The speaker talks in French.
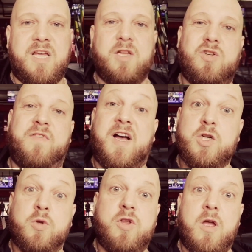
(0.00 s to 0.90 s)
dirait que du
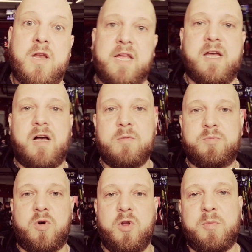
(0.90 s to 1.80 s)
virage au deuil, les gars,
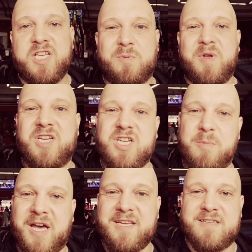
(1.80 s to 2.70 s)
pour le match
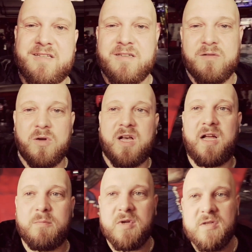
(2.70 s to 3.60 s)
PSG-Brest, au
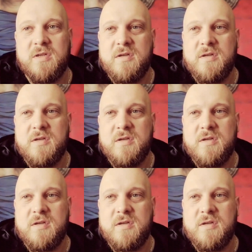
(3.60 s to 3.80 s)
calme.